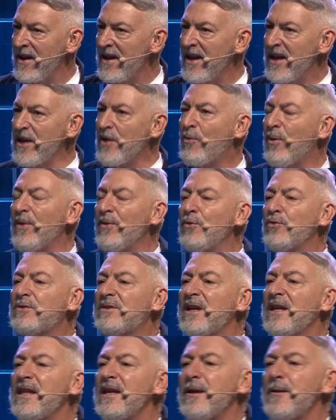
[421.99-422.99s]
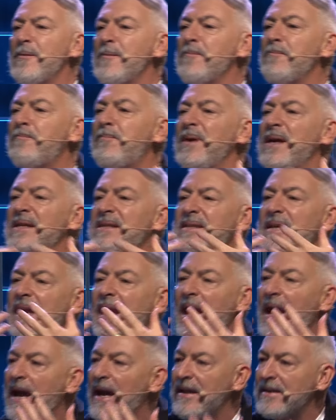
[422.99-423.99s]
Y cuando ustedes
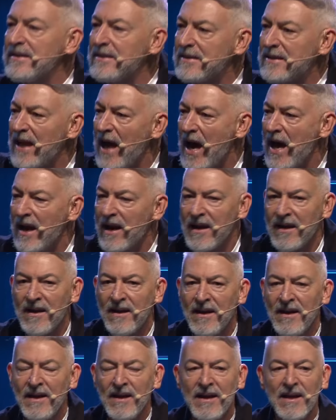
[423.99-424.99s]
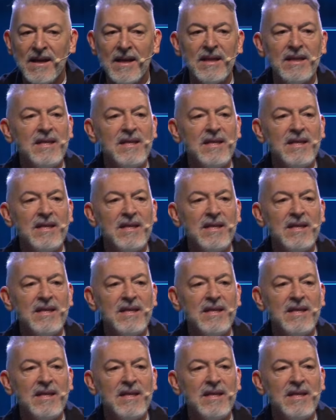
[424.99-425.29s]
empiezan a cantar, que